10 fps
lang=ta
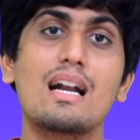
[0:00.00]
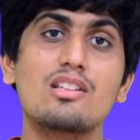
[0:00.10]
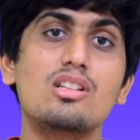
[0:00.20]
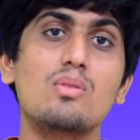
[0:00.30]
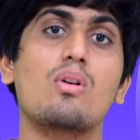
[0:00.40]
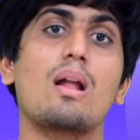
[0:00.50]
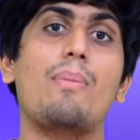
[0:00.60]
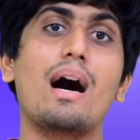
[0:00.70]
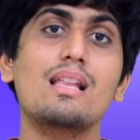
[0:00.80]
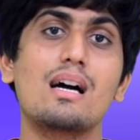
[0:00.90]
அடிச்சு உங்களை
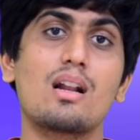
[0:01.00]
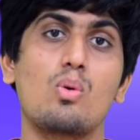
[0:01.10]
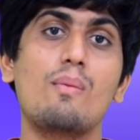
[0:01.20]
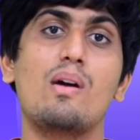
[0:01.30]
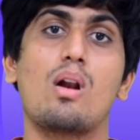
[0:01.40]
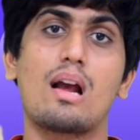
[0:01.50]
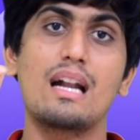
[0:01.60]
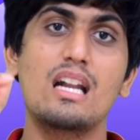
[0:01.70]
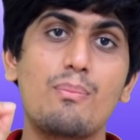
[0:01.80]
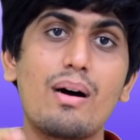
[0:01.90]
பாதுகாக்கிற உரிமை உங்களுக்கு
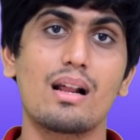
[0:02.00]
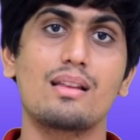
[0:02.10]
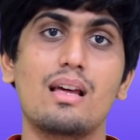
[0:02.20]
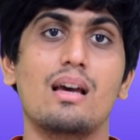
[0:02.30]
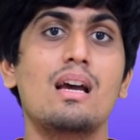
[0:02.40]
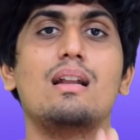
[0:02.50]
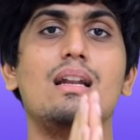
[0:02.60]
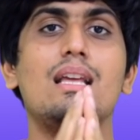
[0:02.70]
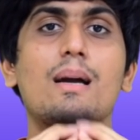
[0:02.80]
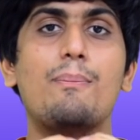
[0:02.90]
கண்டிப்பா இருக்குது
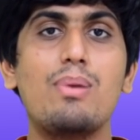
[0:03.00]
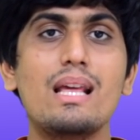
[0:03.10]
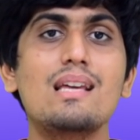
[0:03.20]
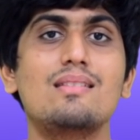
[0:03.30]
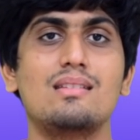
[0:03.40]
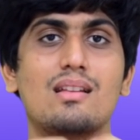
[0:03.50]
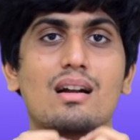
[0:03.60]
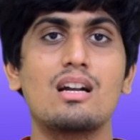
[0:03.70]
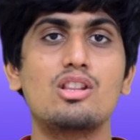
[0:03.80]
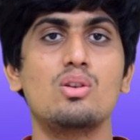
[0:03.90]
நீங்க ப்ளீஸ் இந்த
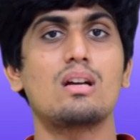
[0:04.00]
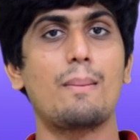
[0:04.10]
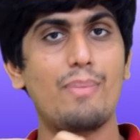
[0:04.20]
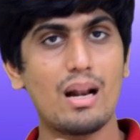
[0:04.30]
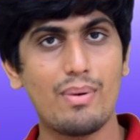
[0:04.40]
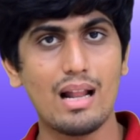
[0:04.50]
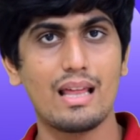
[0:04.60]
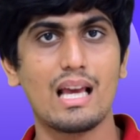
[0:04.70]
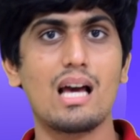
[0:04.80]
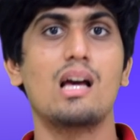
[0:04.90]
ரெண்டுத்தையும் கம்பேர்
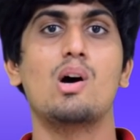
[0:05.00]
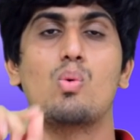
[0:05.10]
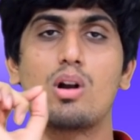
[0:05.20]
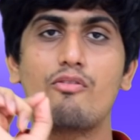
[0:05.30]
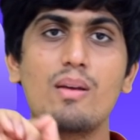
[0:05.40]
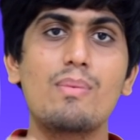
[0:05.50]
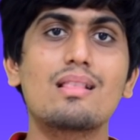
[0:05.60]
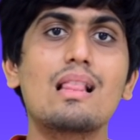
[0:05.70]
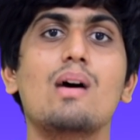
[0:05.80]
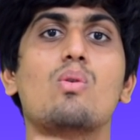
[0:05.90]
பண்ணாதீங்க ஒரு
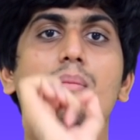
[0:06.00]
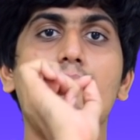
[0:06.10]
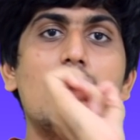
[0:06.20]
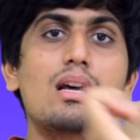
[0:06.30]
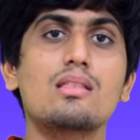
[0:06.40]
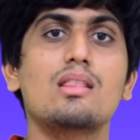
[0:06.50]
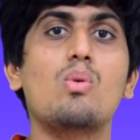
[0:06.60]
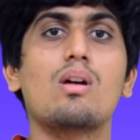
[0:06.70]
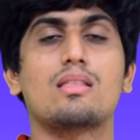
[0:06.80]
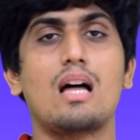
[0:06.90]
விபத்துல ஒரு மிருகத்தை
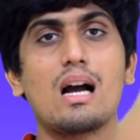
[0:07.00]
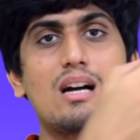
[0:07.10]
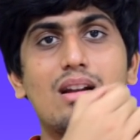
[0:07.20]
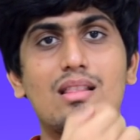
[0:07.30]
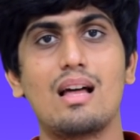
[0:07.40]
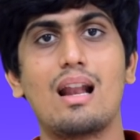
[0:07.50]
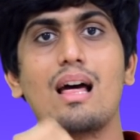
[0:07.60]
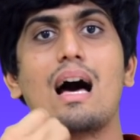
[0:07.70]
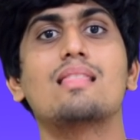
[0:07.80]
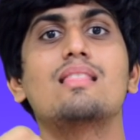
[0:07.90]
உங்களை தாக்க
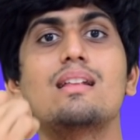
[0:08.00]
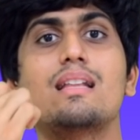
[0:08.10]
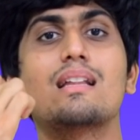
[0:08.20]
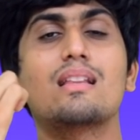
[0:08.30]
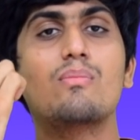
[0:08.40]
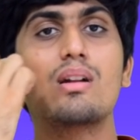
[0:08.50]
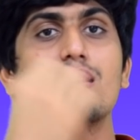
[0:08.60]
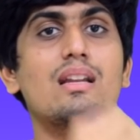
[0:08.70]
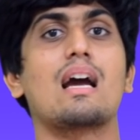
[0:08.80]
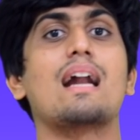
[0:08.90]
வர்றதுனால அந்த நேரத்தில் அந்த
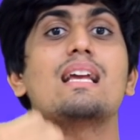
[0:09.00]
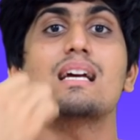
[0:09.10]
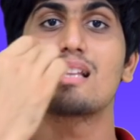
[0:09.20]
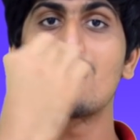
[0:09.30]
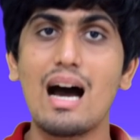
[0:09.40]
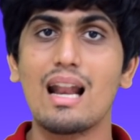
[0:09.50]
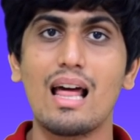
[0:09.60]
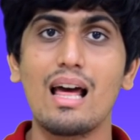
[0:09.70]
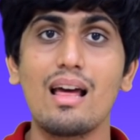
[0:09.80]
மிருகத்தை நீங்க அடிக்கிறதுனால